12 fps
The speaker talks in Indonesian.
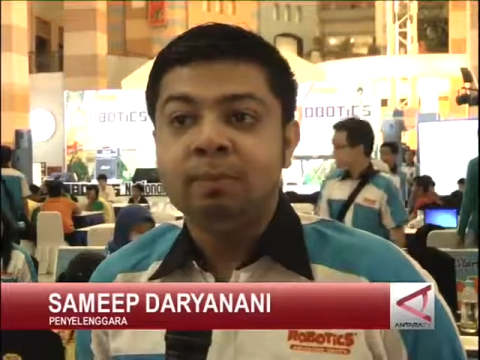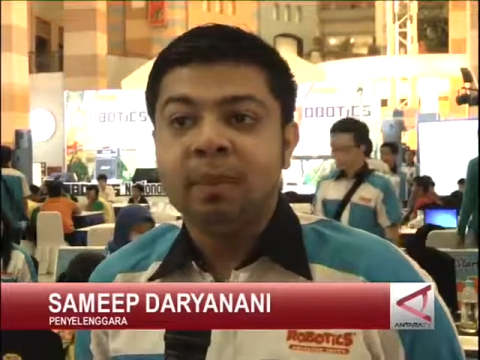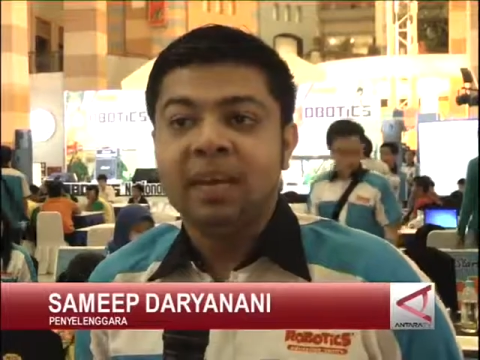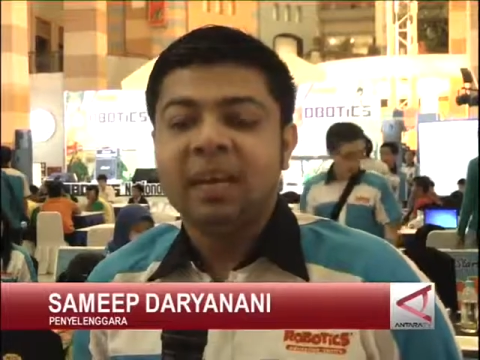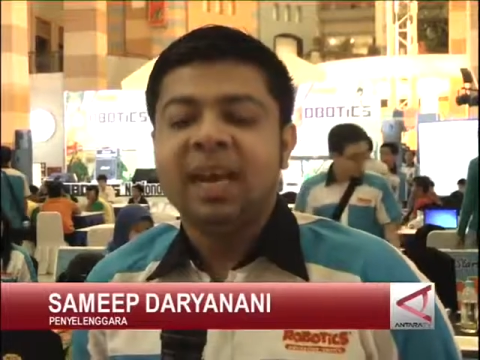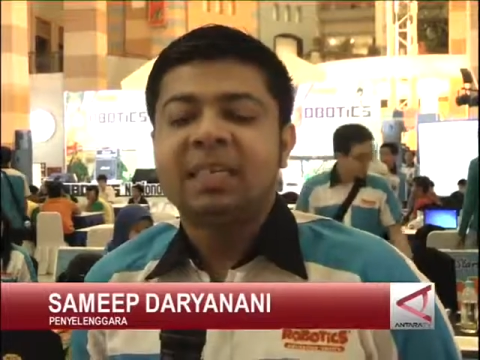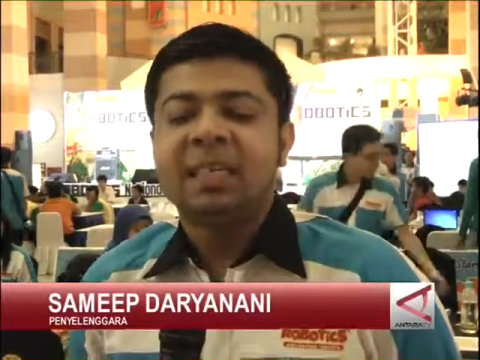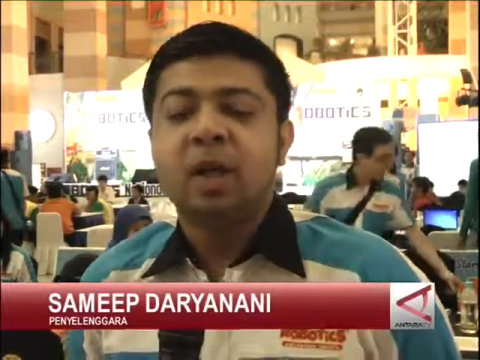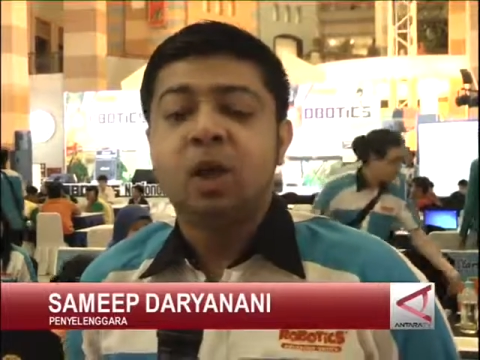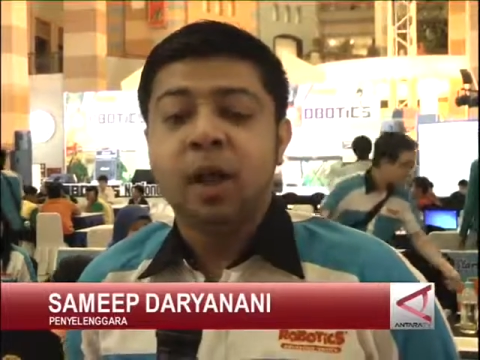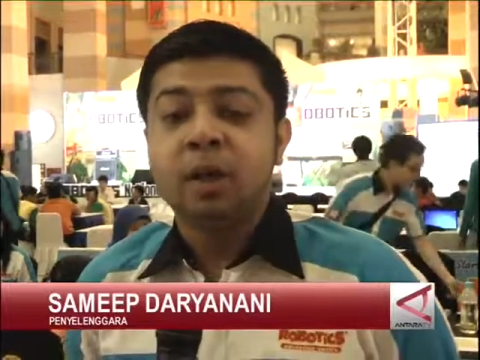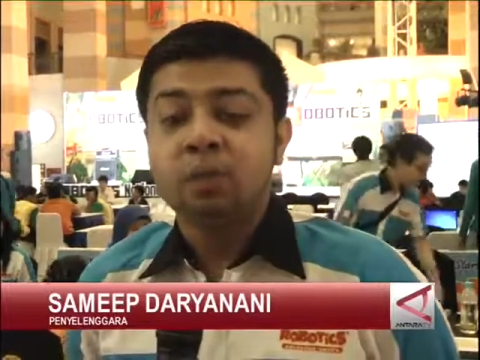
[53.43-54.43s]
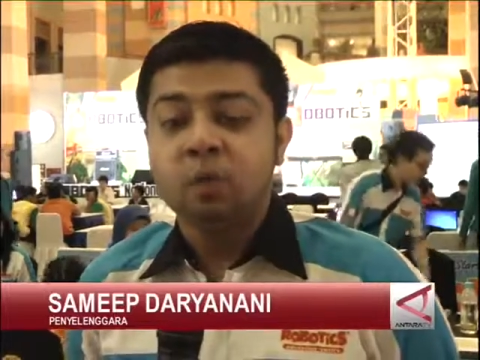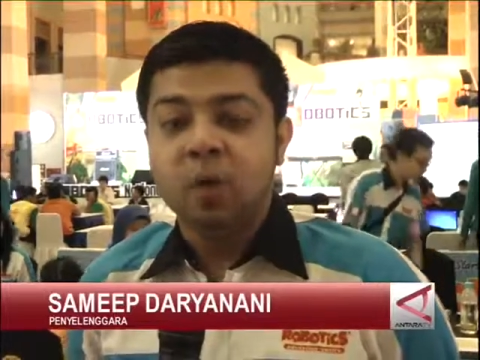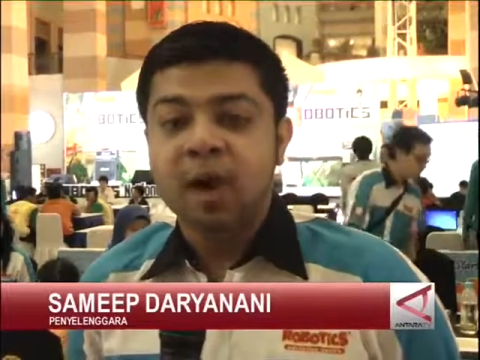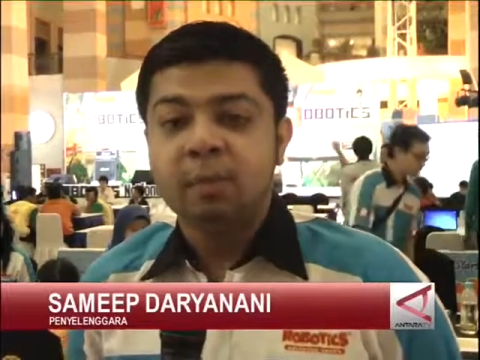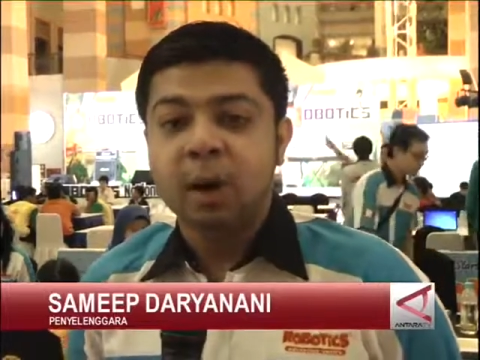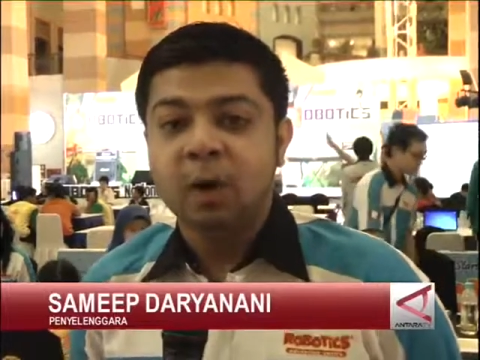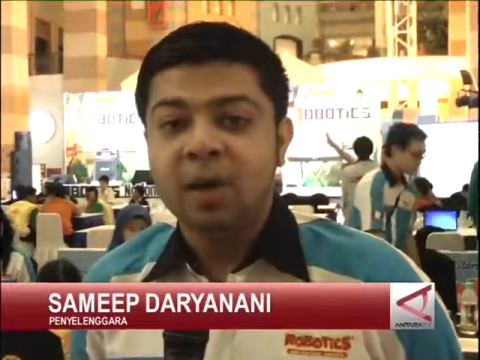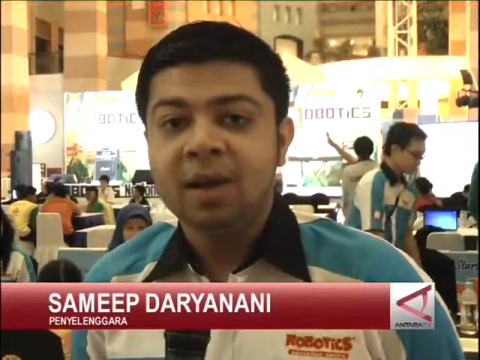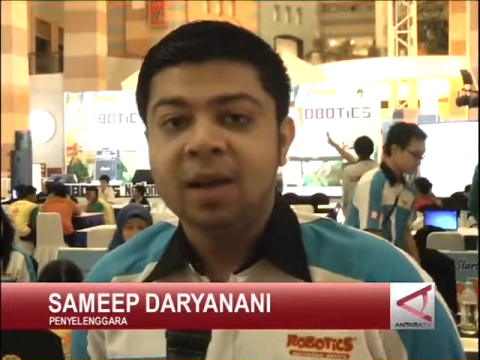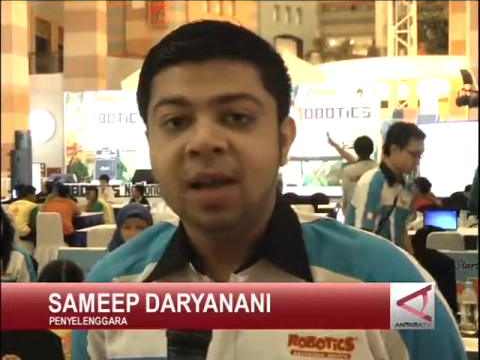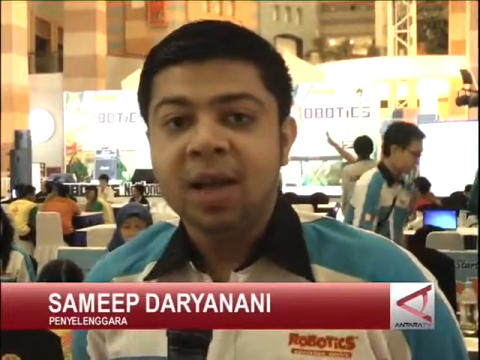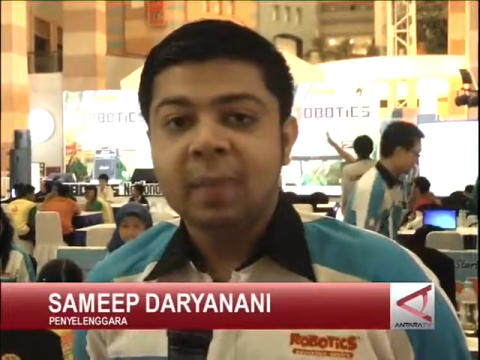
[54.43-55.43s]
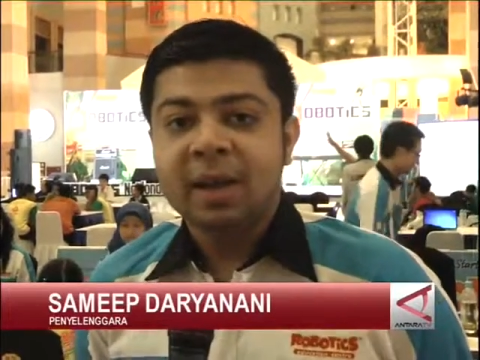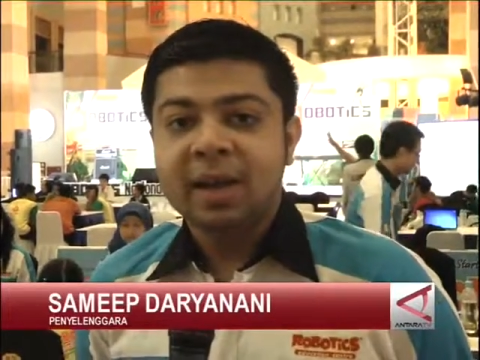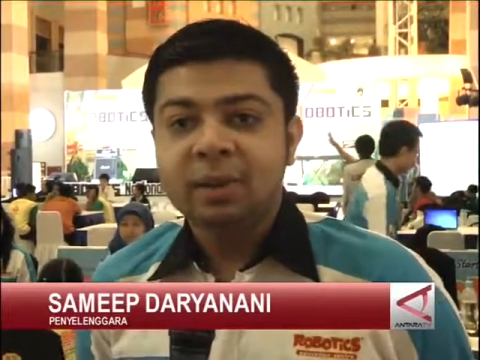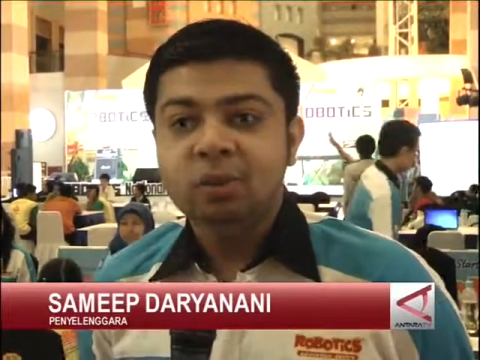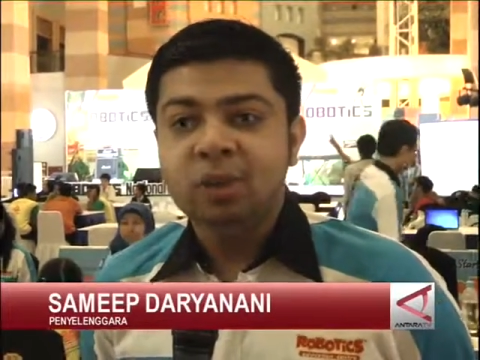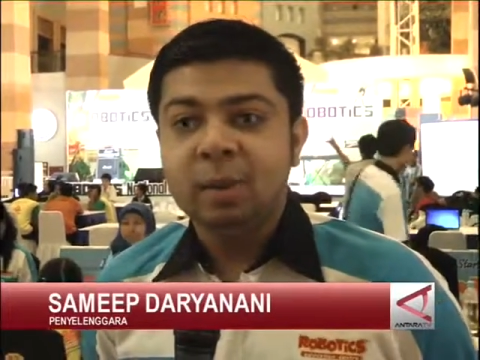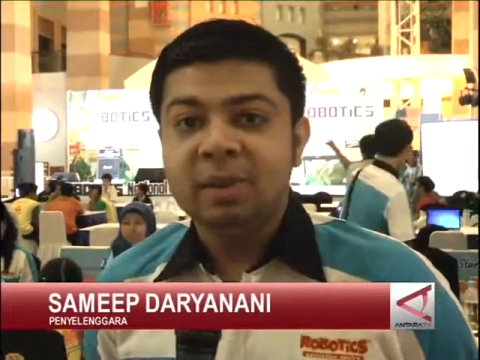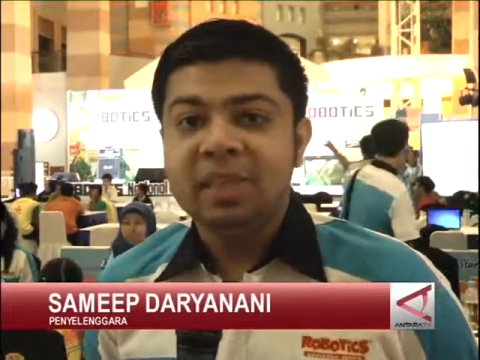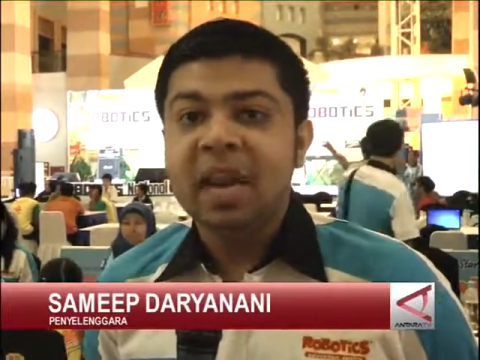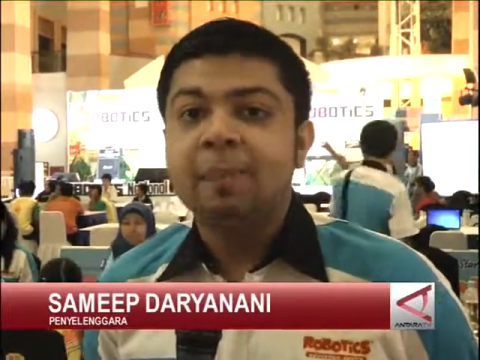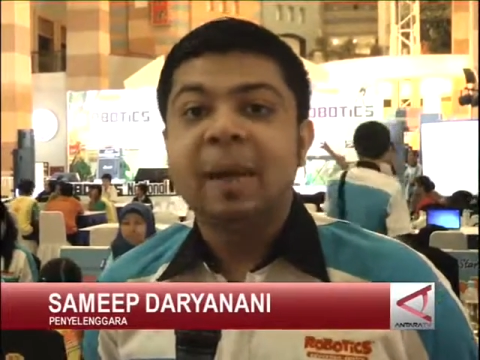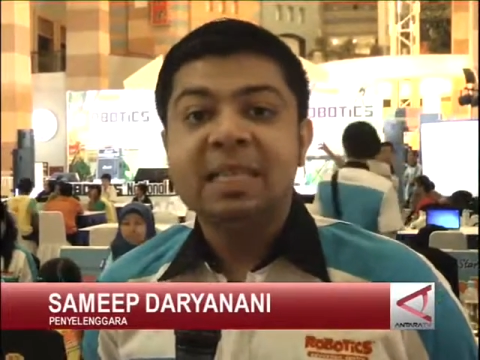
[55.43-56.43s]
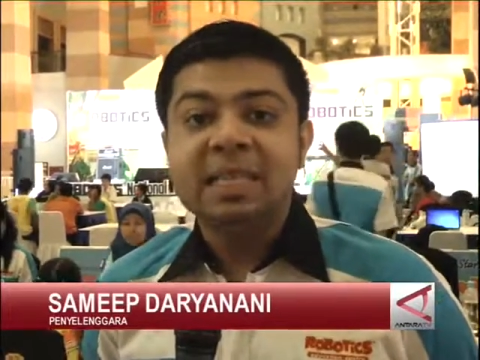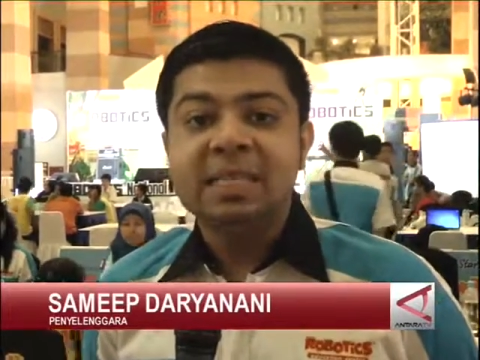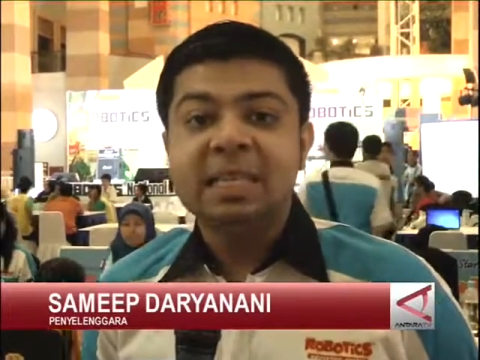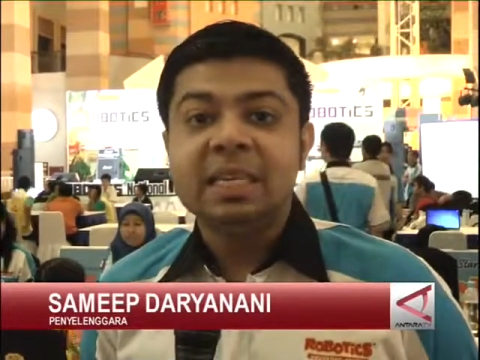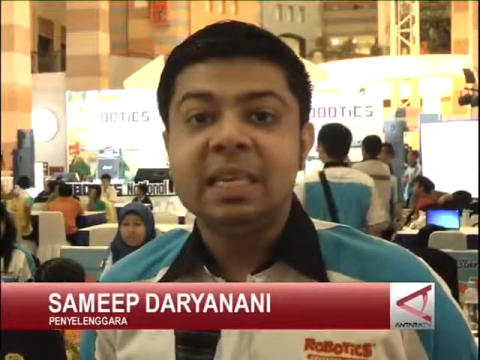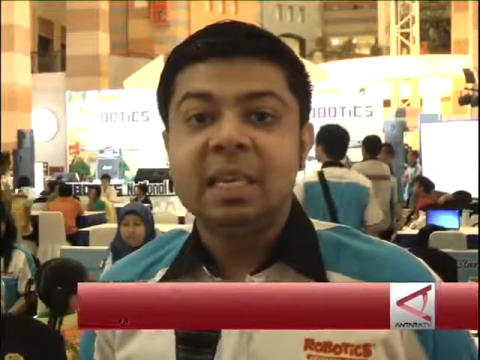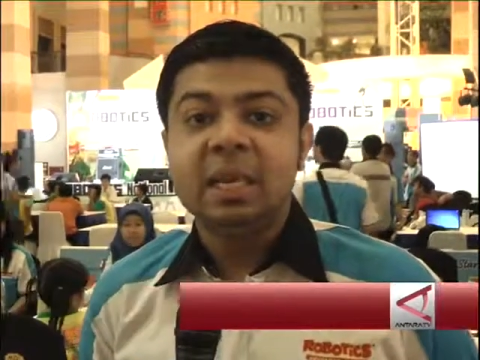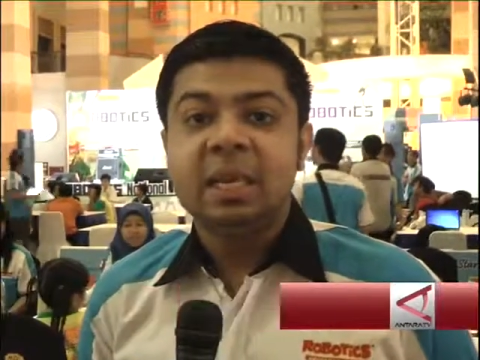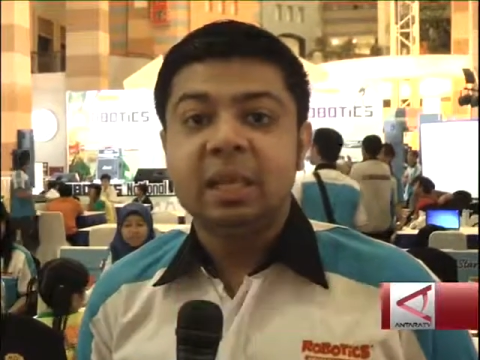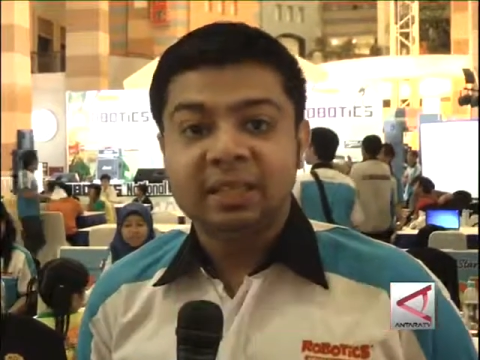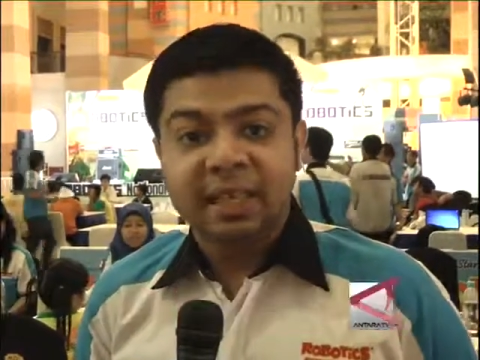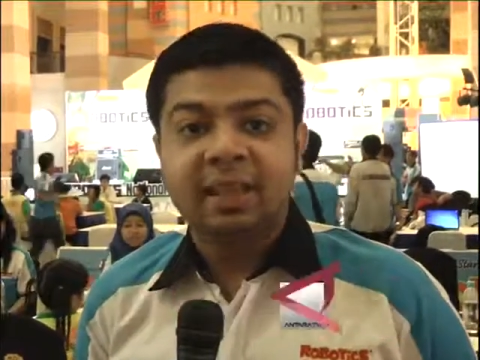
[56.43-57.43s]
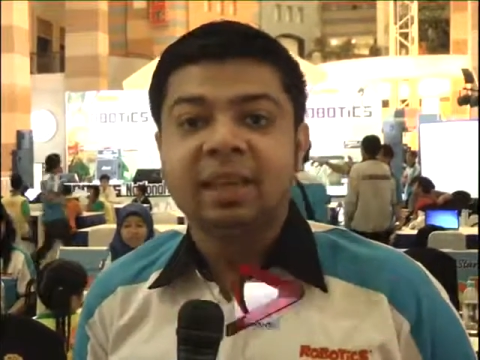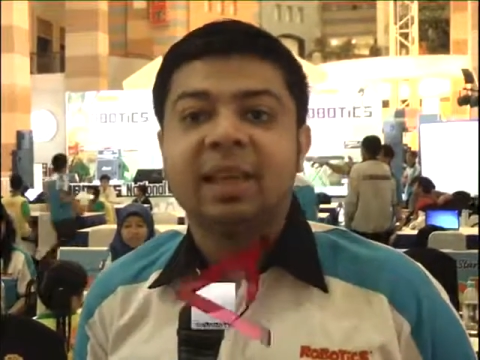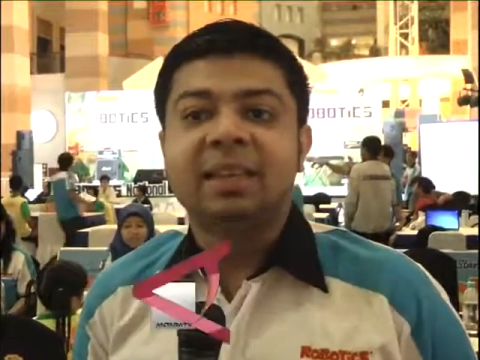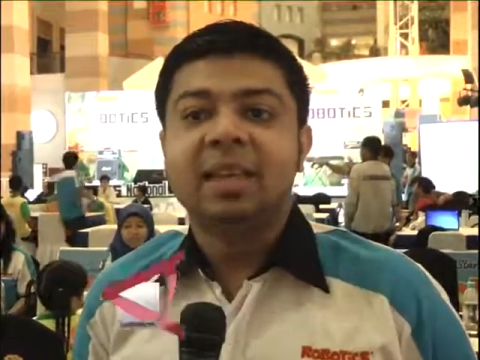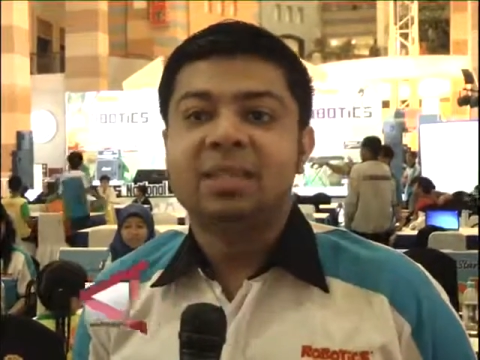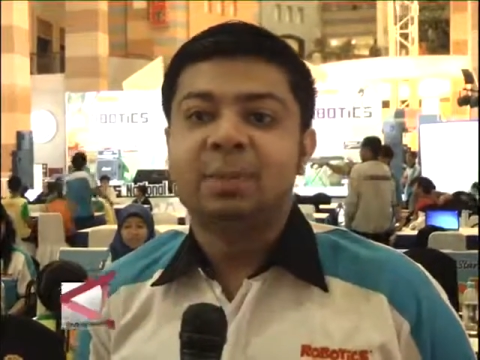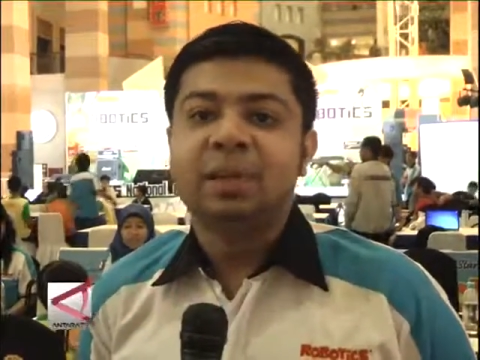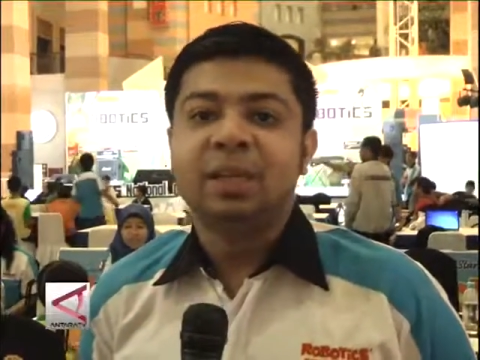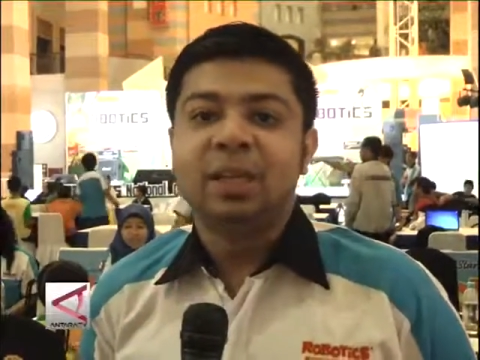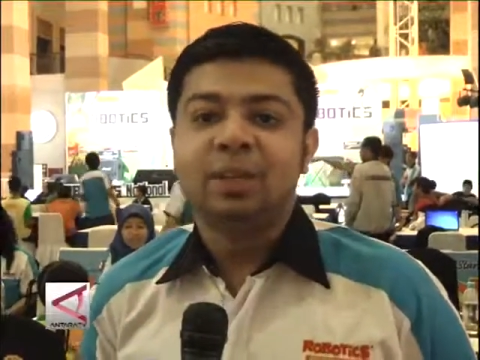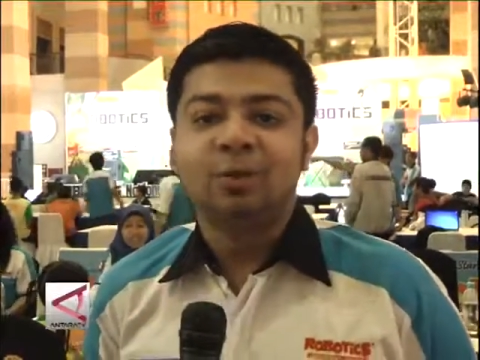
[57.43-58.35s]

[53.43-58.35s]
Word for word: e, kasih ke orang tua bahwa mereka tuh sudah belajar apa aja sih di center kita seperti